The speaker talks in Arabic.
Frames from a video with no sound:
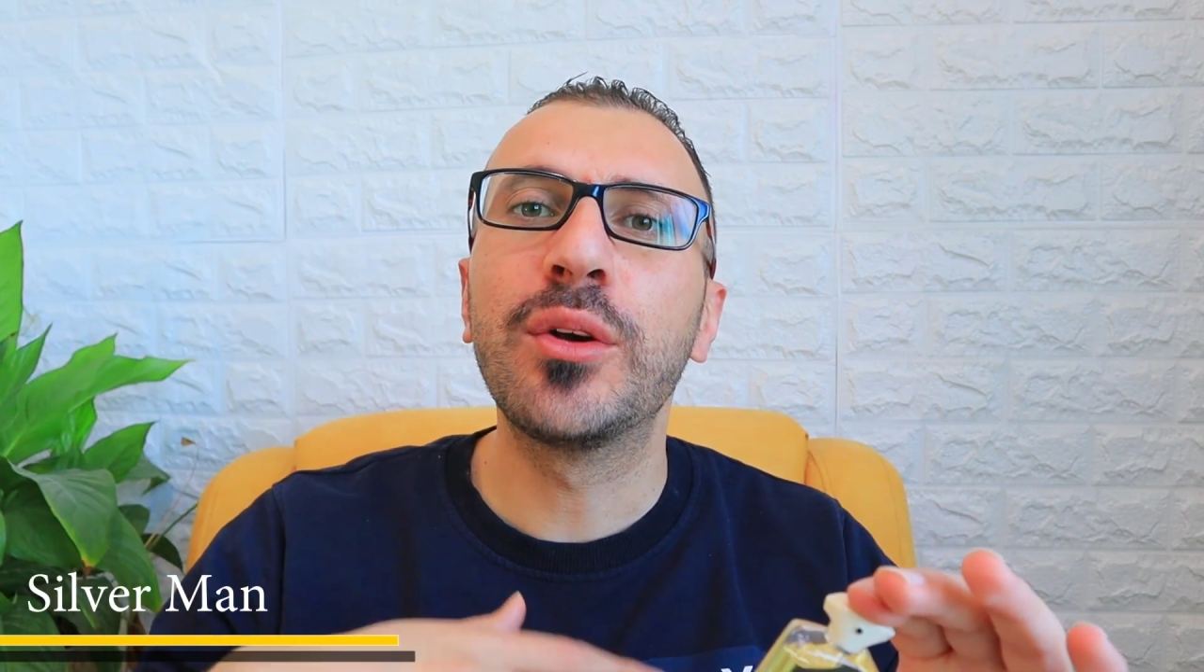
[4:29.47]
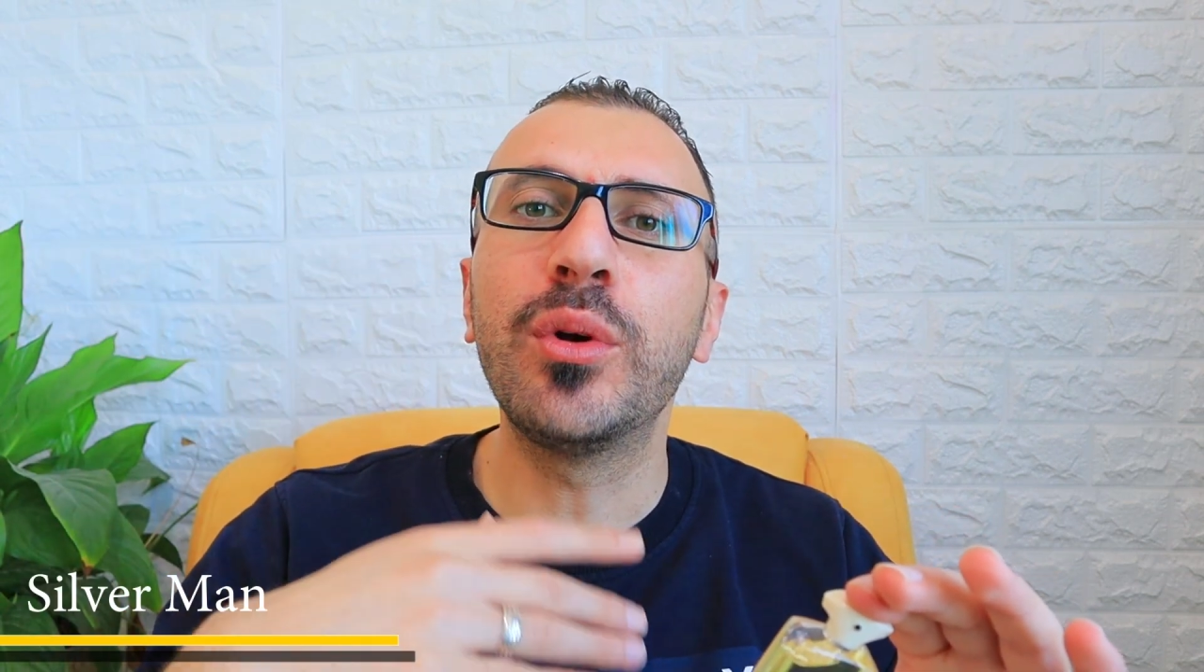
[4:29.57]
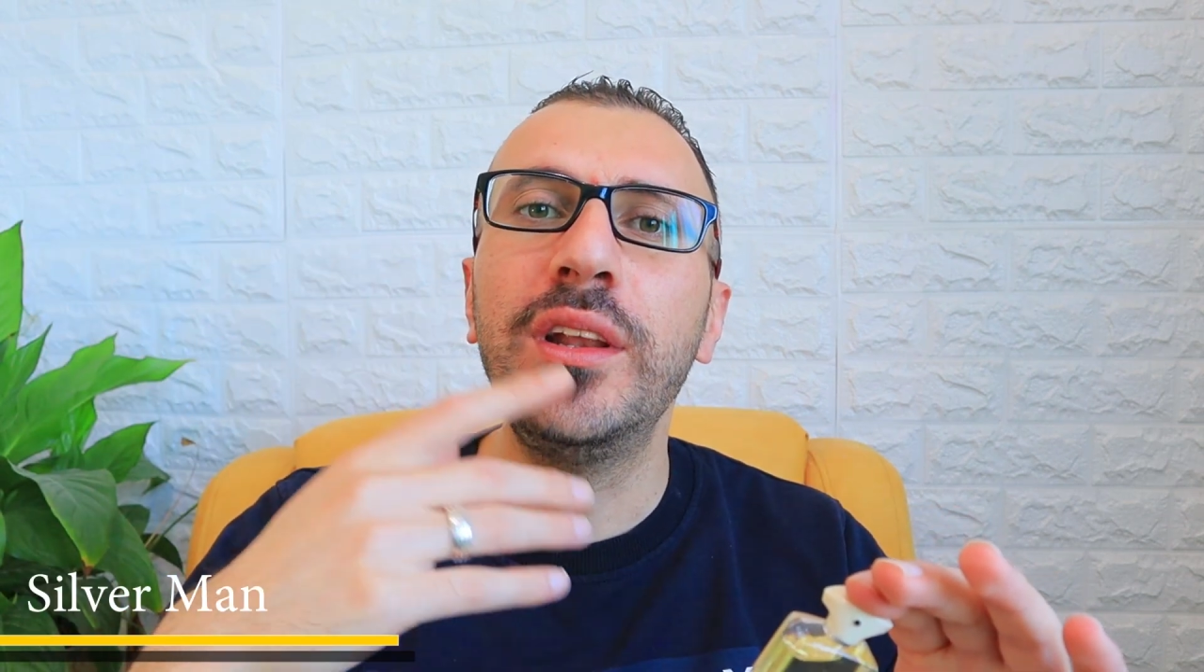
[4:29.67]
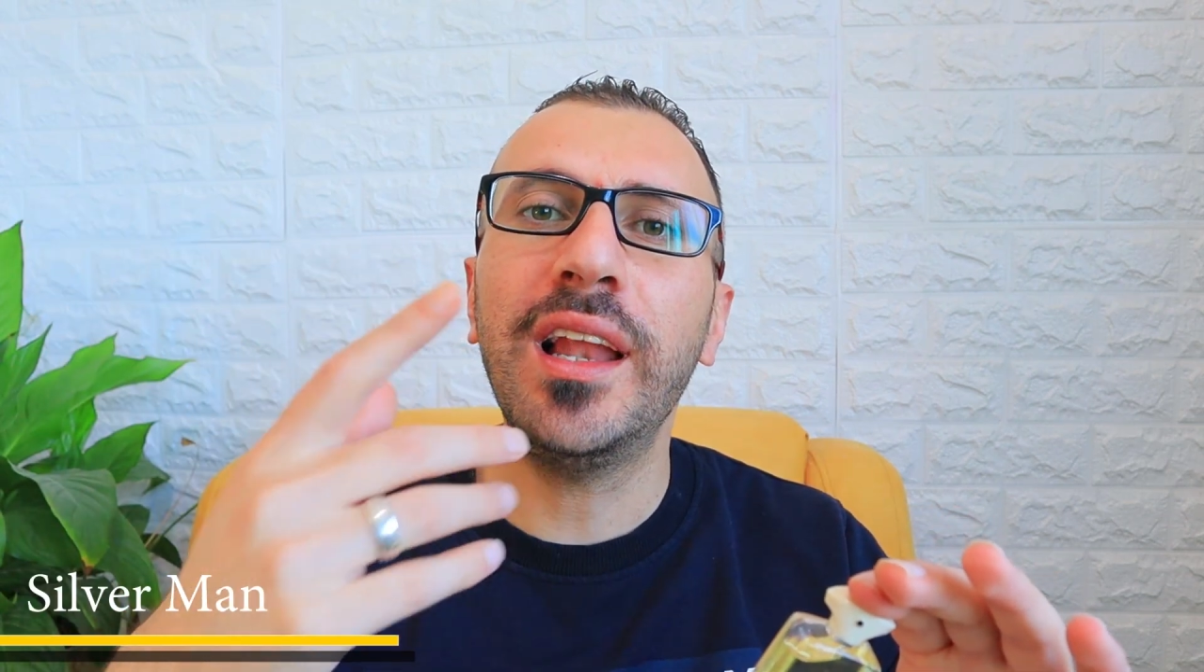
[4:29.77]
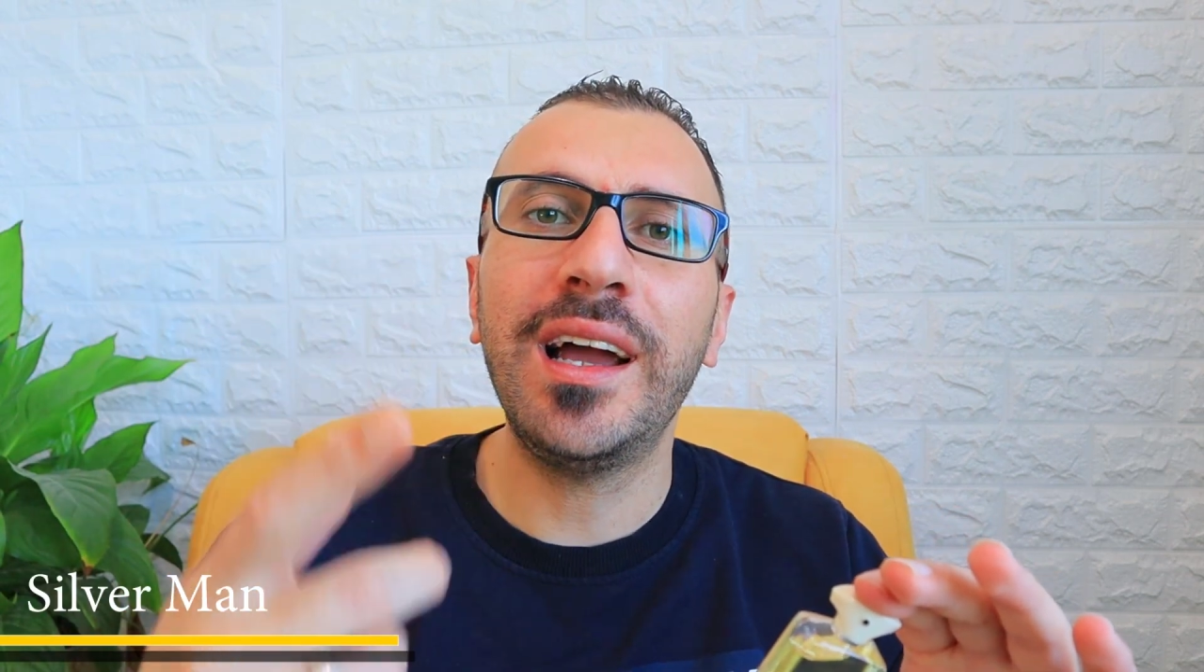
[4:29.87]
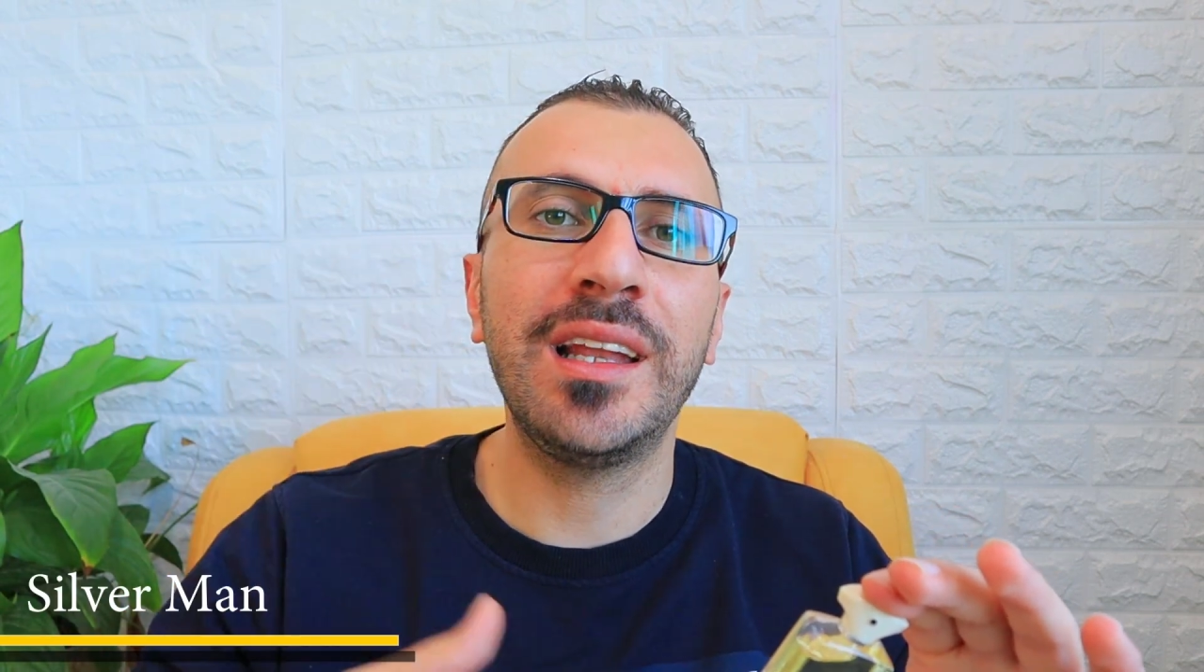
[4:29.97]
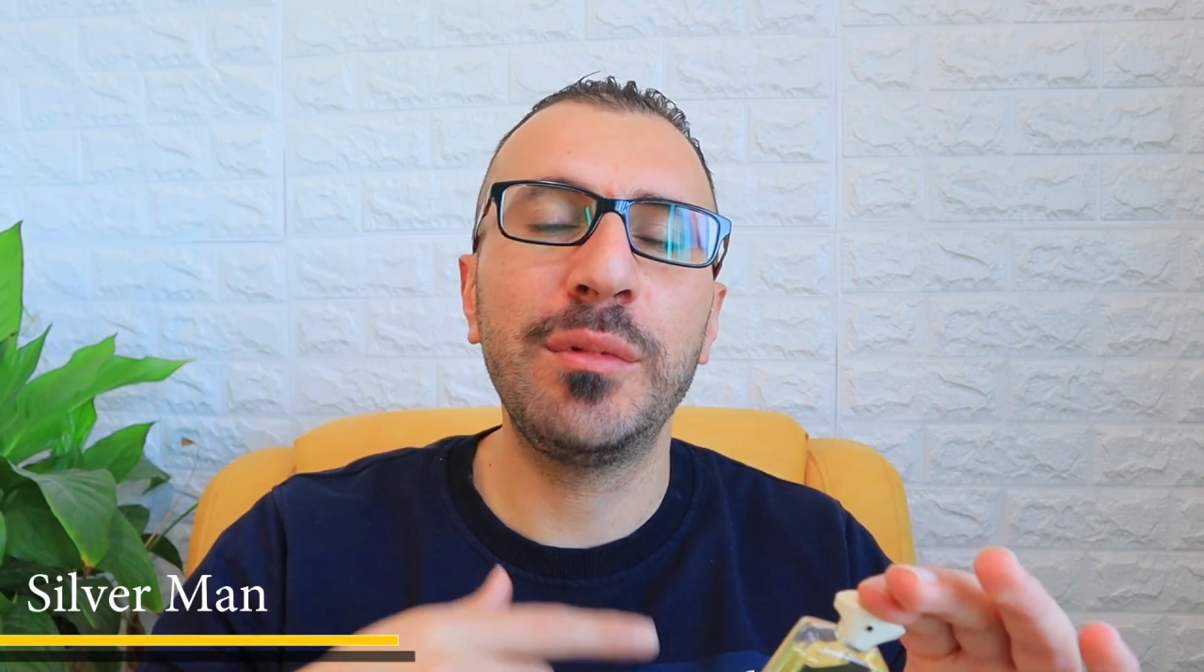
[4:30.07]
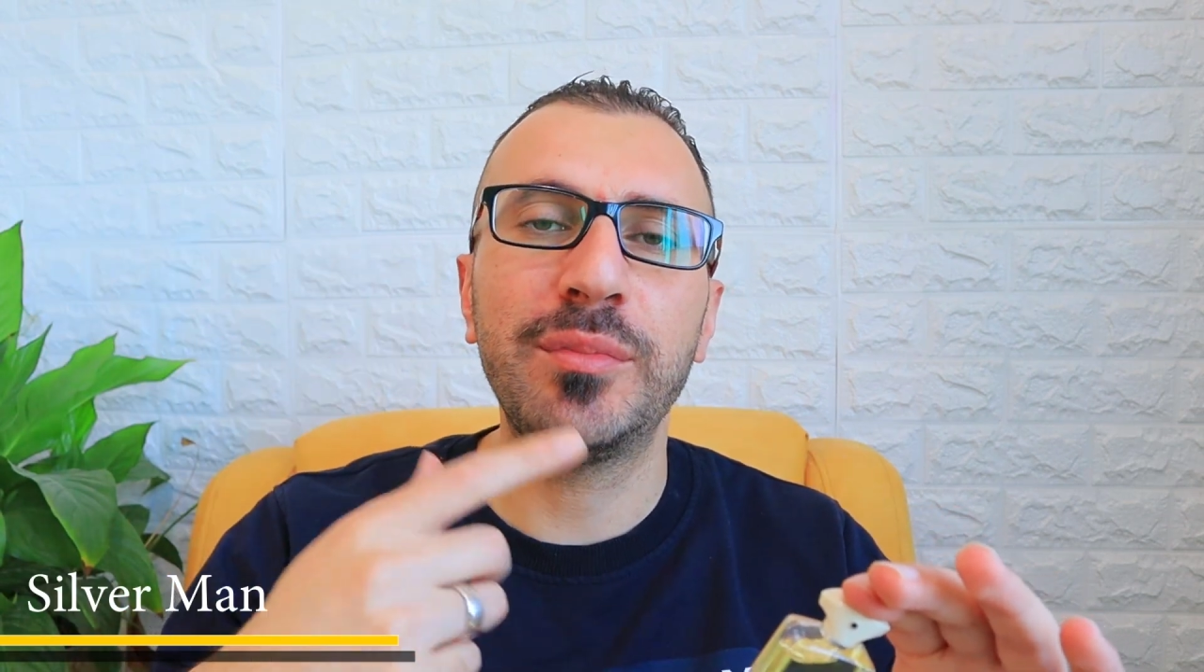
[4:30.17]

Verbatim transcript: كل العالم